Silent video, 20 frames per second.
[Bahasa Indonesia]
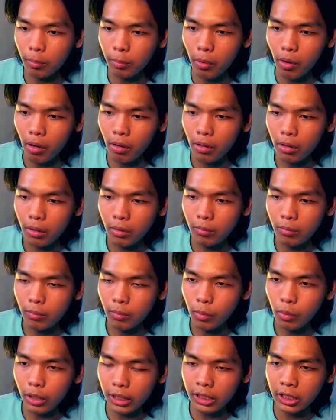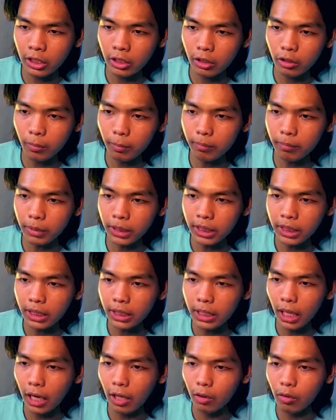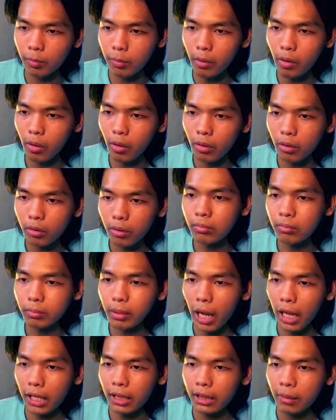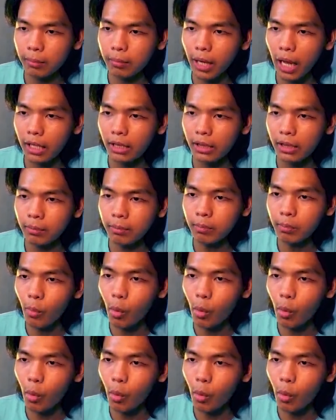aku, bro. Bukan hidup, meninggal aku, bro. Hmm, berantem, berantem,